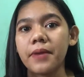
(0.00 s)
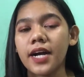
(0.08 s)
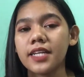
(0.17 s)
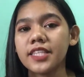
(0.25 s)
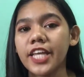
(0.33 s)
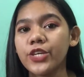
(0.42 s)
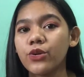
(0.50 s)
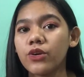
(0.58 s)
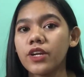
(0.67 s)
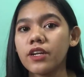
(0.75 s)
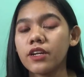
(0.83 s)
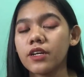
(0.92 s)
maganda
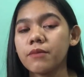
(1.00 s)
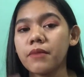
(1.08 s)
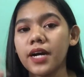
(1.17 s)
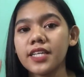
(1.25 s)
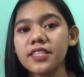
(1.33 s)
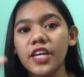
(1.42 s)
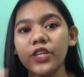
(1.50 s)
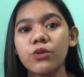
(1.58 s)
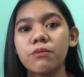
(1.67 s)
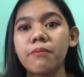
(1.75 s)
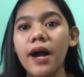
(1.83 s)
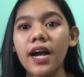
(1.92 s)
yung, maganda
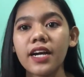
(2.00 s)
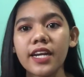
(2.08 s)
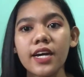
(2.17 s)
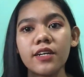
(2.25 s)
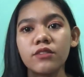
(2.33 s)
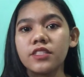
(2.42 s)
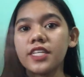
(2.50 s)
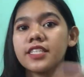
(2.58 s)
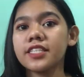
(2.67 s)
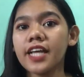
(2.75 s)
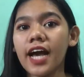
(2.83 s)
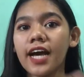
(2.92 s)
yung background,
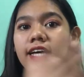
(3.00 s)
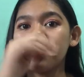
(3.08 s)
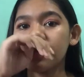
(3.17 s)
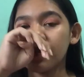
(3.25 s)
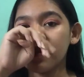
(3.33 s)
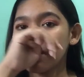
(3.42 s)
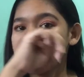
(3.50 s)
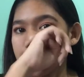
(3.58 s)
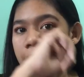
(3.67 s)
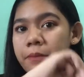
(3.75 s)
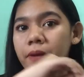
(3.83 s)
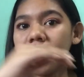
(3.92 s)
ganyan,
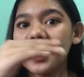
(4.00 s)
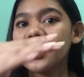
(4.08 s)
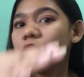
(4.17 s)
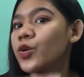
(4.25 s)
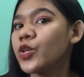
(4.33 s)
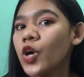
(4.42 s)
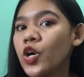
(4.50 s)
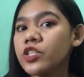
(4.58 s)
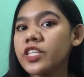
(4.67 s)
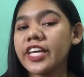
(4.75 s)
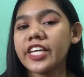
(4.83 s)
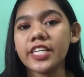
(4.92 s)
malinaw
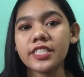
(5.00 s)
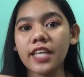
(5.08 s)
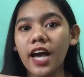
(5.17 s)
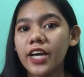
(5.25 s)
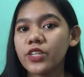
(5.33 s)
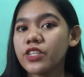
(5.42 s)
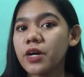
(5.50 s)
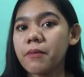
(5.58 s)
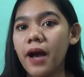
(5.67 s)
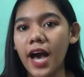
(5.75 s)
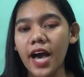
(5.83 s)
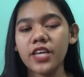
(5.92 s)
yon nakikita kayo ng
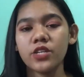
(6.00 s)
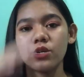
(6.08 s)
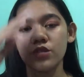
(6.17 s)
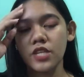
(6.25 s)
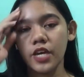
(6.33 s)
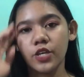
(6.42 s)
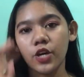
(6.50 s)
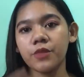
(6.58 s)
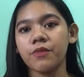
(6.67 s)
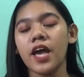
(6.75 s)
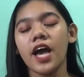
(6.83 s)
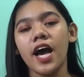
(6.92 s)
maayos,
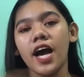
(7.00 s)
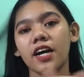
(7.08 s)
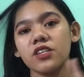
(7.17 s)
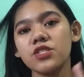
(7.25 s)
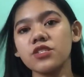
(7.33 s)
Ayun. Ang